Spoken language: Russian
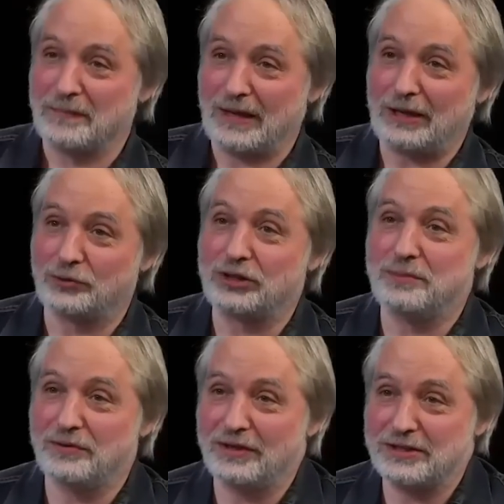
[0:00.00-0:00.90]
который
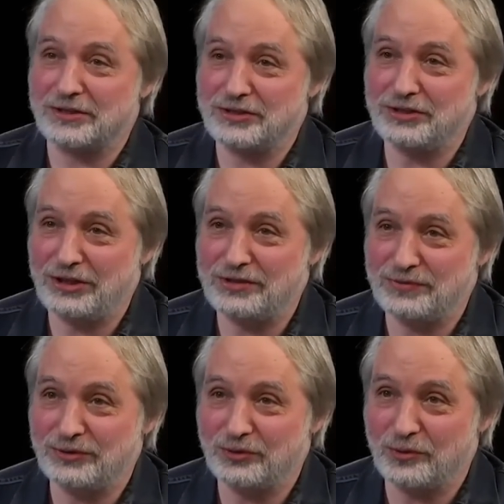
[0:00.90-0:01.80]
добивается
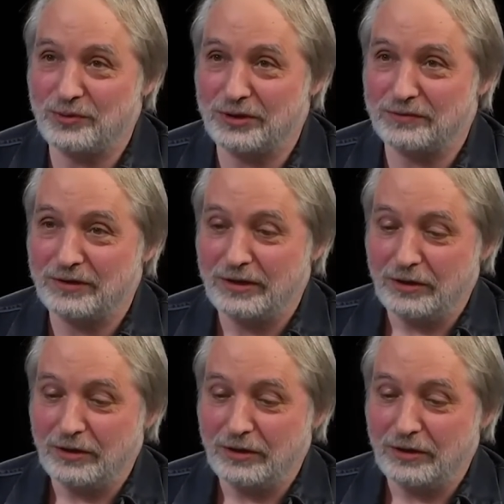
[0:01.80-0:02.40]
рассекречивания документов,